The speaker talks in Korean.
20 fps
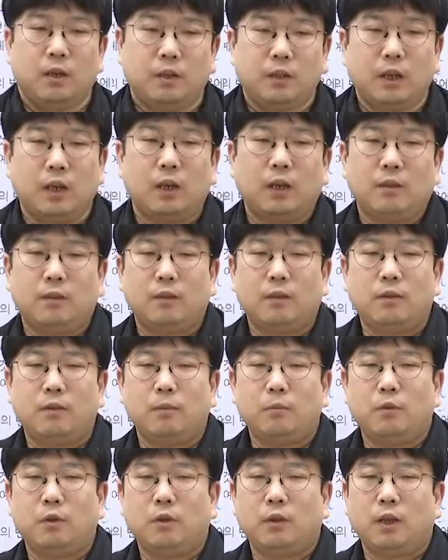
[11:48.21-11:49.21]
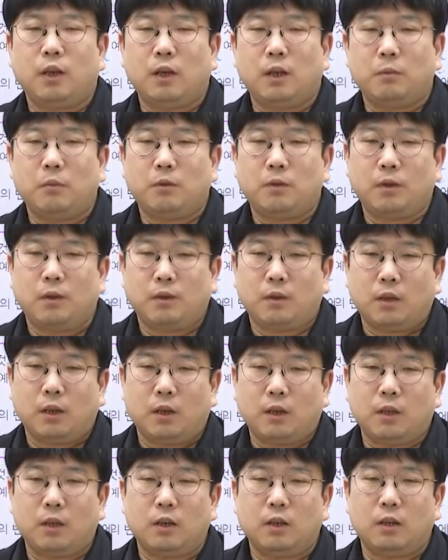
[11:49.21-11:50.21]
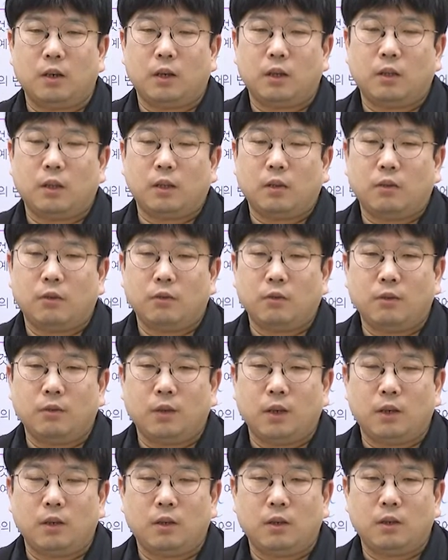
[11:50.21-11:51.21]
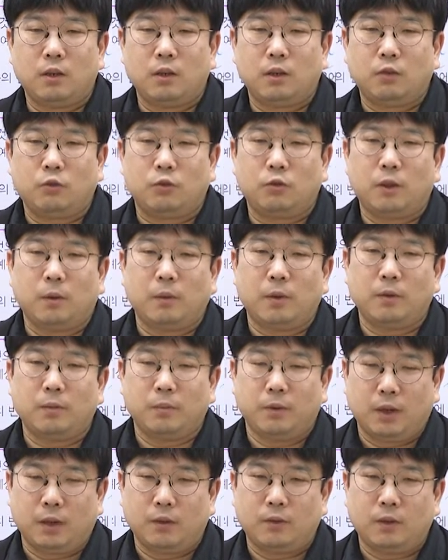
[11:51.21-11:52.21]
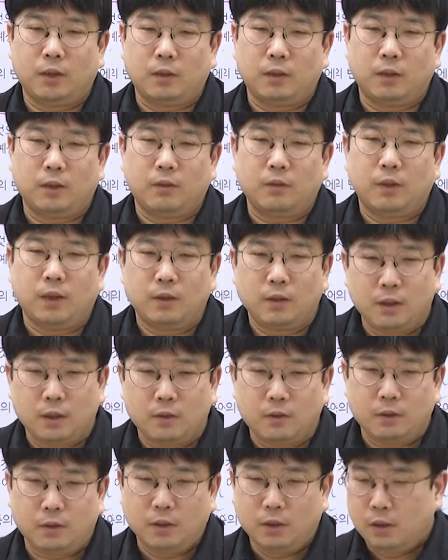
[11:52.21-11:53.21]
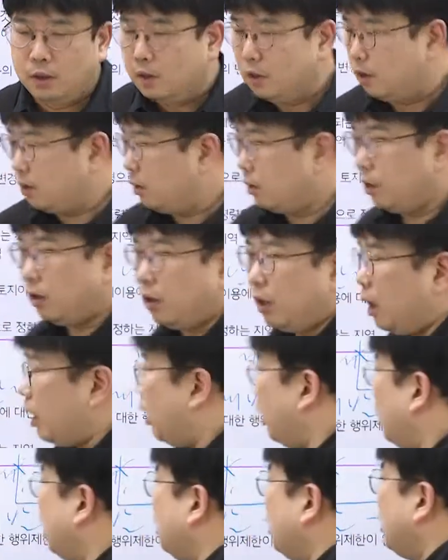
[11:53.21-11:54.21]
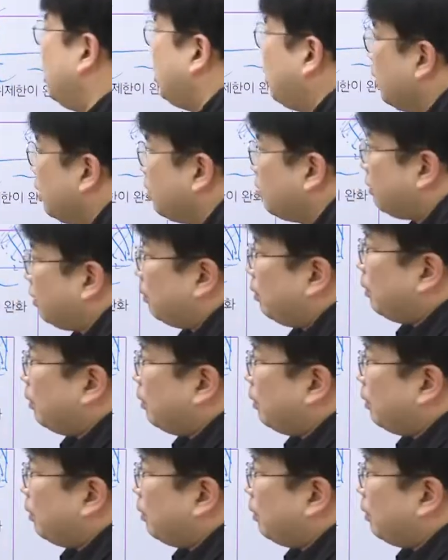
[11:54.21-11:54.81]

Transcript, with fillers: 나이가 70 먹은 할아버지가 자기가 키 크겠다고 성장 클리닉 주사 맞으면 되겠어? 안 되겠어? 안 되겠지? 그러니까, 자,